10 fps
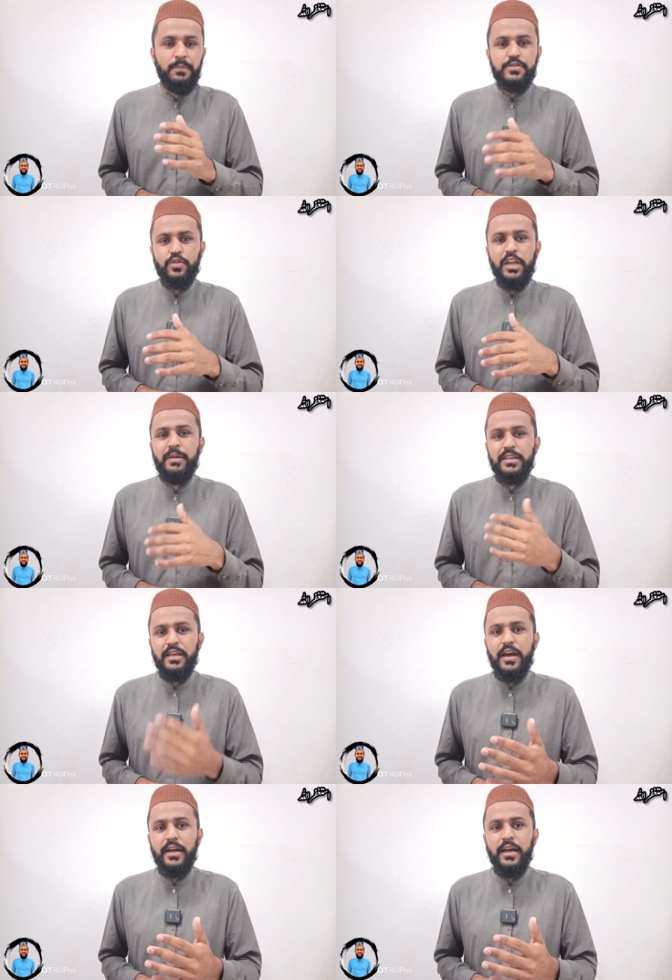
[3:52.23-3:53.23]
अभी सुनने में
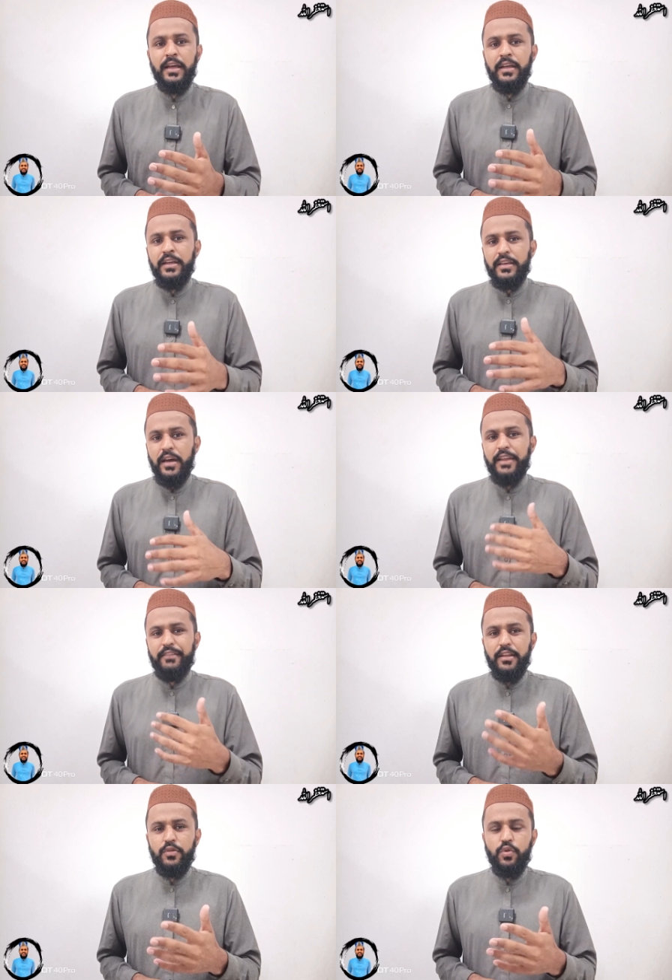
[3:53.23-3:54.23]
ये आ रहा है कि आने
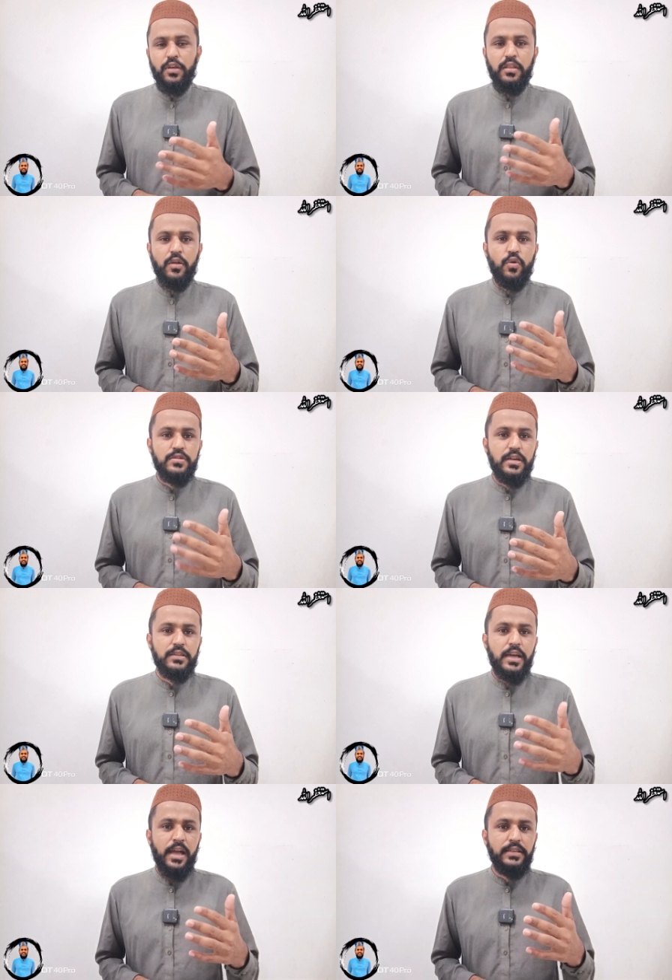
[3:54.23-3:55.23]
वाले दिनों के अंदर हो
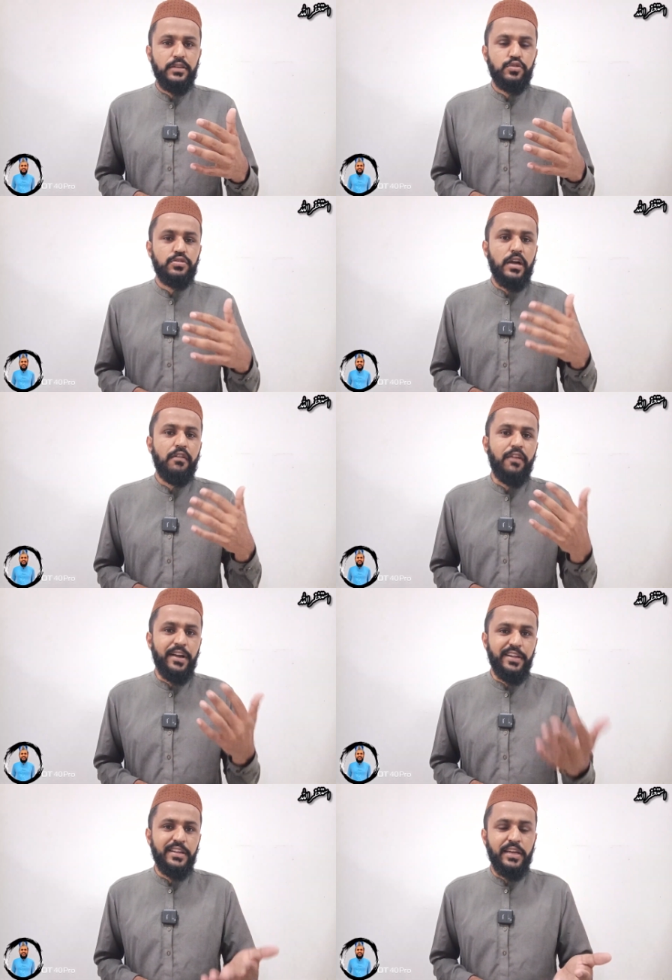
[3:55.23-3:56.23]
सकता है ये जो जॉब
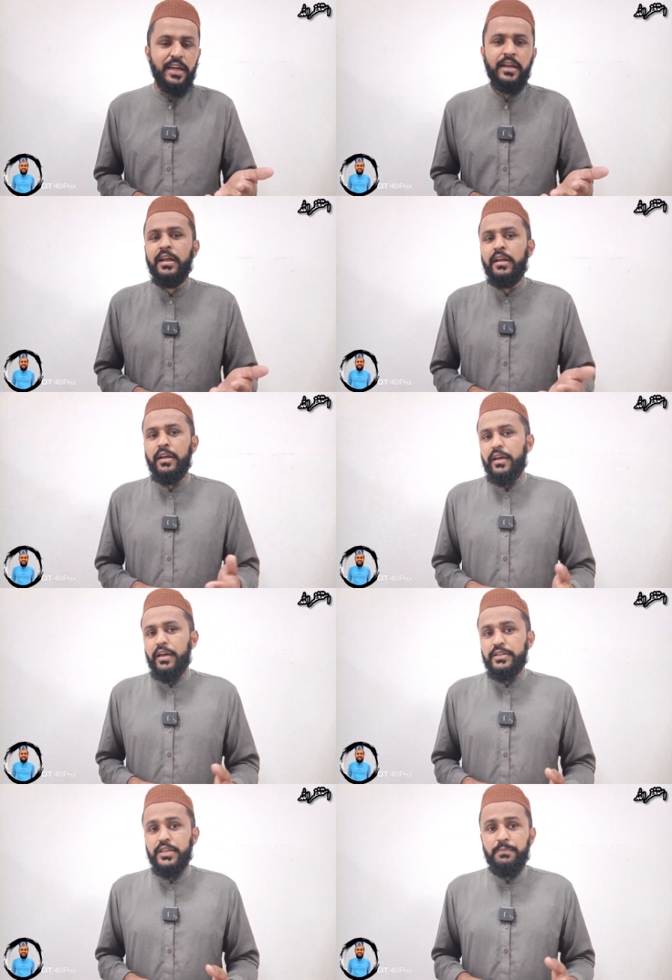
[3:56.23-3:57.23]
फाइंडिंग
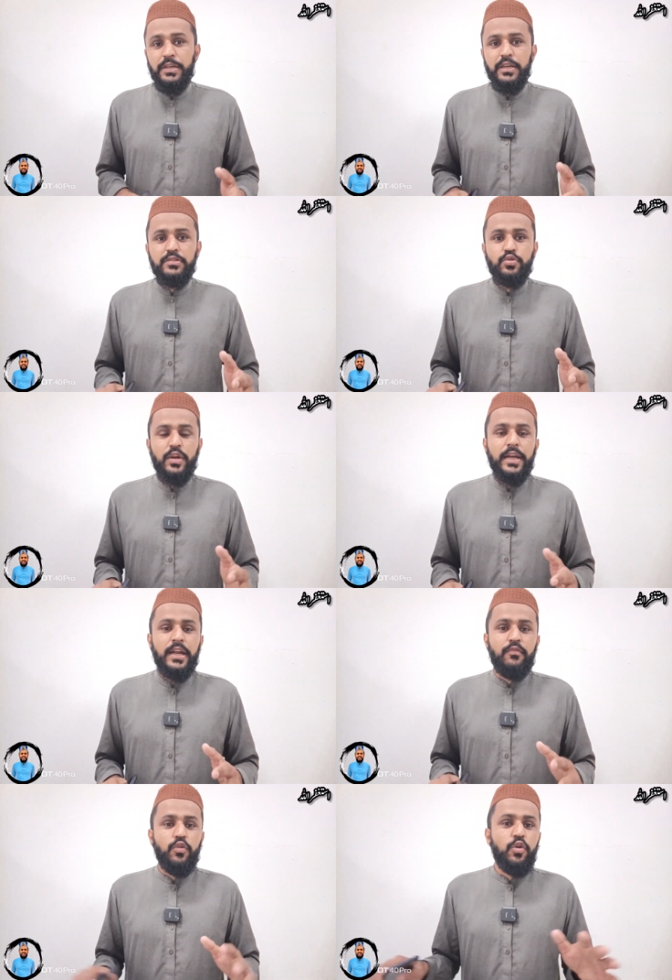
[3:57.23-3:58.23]
है ये भी जो है
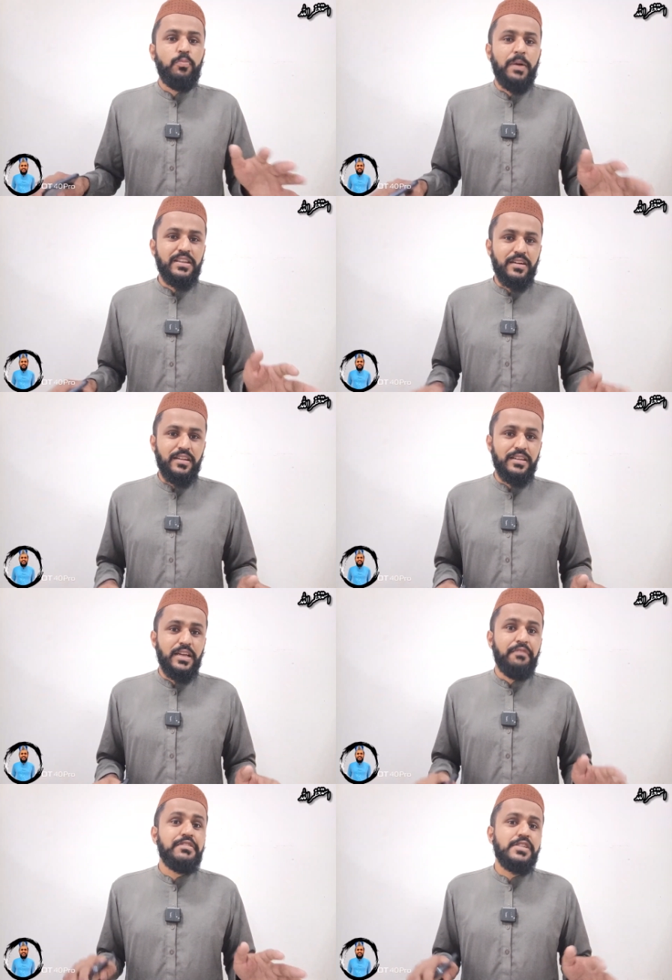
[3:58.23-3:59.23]
ना वो बंद कर दी
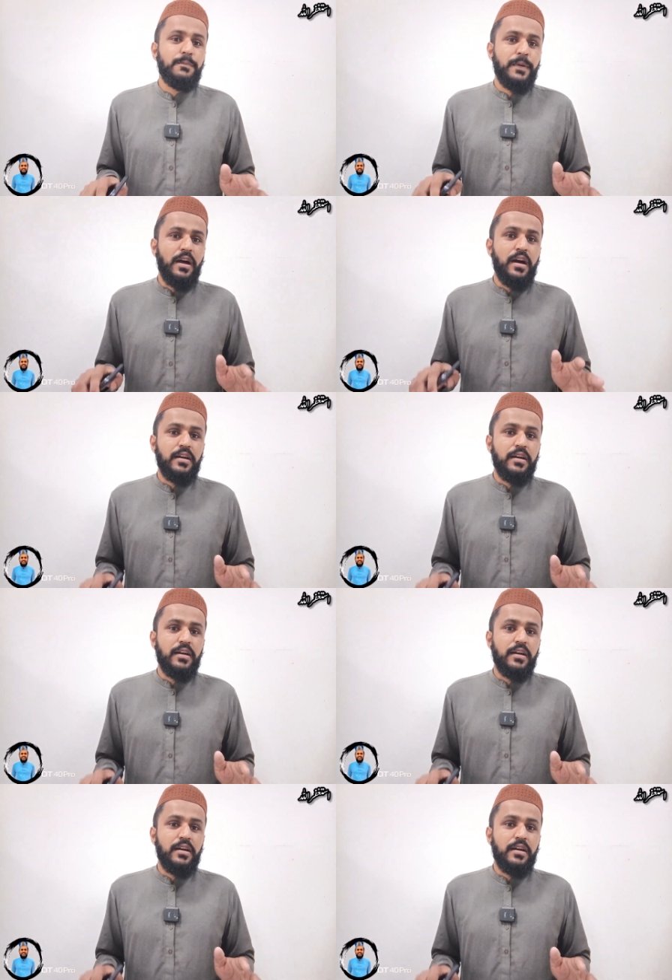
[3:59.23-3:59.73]
जाए विजिट पर